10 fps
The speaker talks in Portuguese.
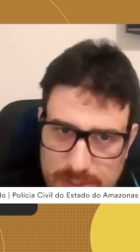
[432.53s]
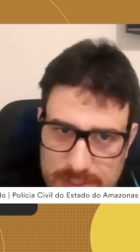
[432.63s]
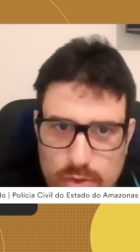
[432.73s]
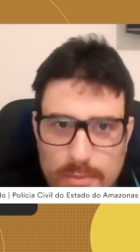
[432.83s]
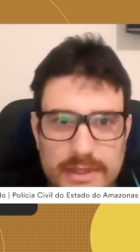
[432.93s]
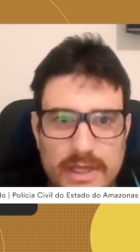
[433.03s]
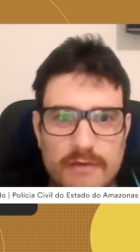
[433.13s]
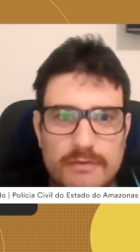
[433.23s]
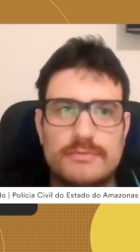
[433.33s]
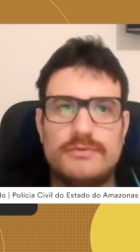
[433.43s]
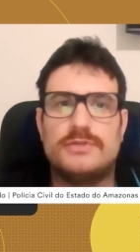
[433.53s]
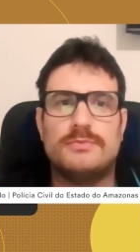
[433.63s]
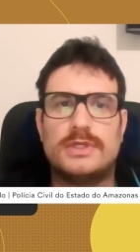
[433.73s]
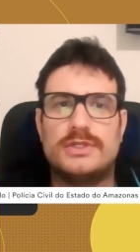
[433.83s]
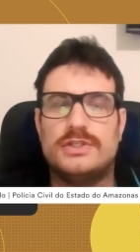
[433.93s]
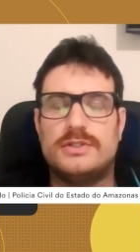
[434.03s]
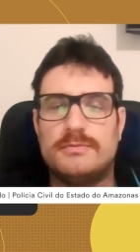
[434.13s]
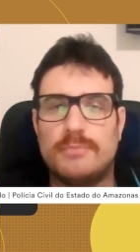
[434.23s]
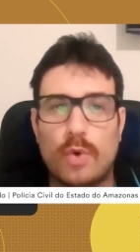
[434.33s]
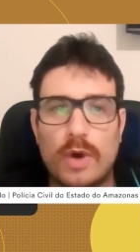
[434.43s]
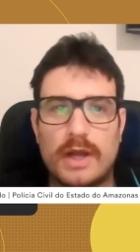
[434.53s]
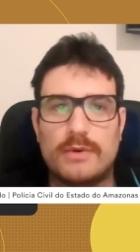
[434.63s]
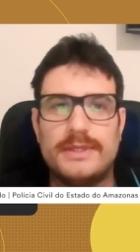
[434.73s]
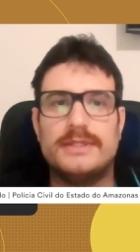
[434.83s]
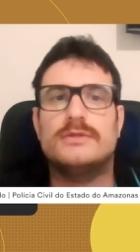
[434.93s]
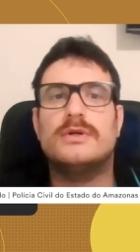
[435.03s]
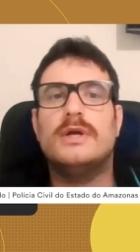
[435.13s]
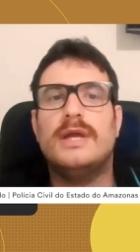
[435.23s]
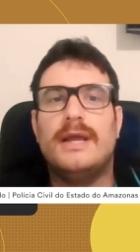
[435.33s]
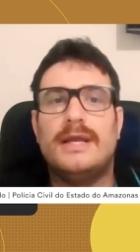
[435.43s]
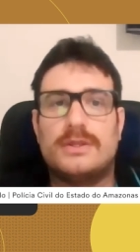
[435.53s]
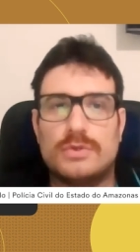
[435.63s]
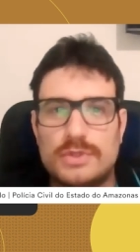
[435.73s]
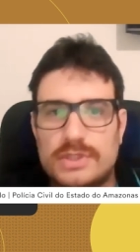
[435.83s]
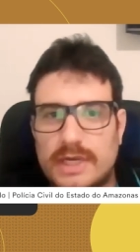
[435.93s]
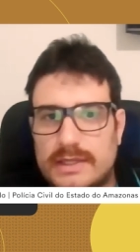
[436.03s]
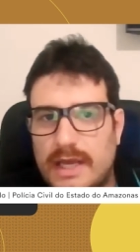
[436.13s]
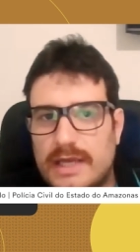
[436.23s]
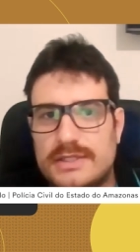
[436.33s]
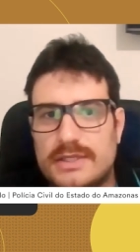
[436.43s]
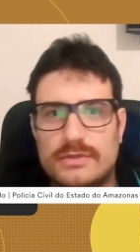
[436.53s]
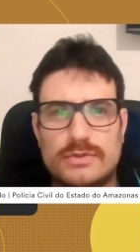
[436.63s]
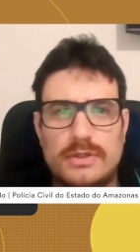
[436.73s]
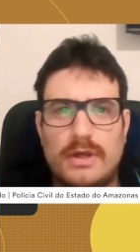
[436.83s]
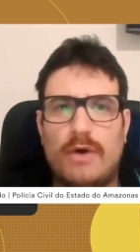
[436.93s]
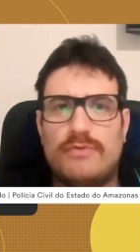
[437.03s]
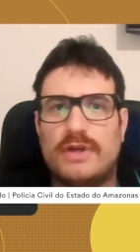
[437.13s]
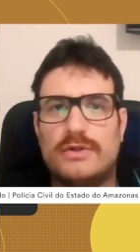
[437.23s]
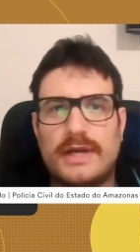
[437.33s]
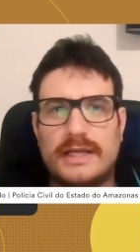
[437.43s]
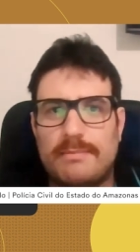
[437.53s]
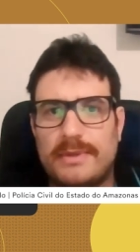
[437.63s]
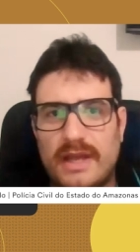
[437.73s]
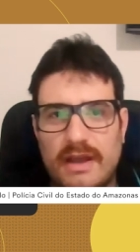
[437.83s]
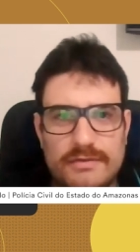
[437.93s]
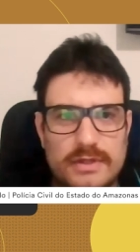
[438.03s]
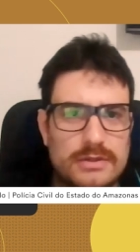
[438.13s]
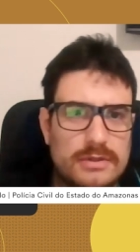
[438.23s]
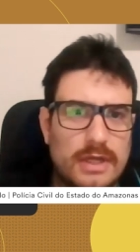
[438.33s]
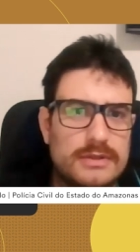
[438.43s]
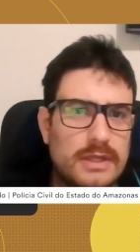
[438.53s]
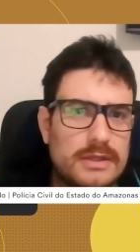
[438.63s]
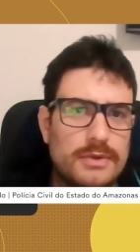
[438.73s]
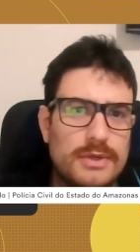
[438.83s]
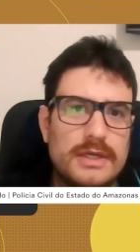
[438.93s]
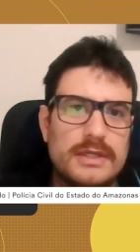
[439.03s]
mais recomendável. Vejo muita gente boa recomendando. Então, no estratégia, ao final de cada PDF da, da, da teoria,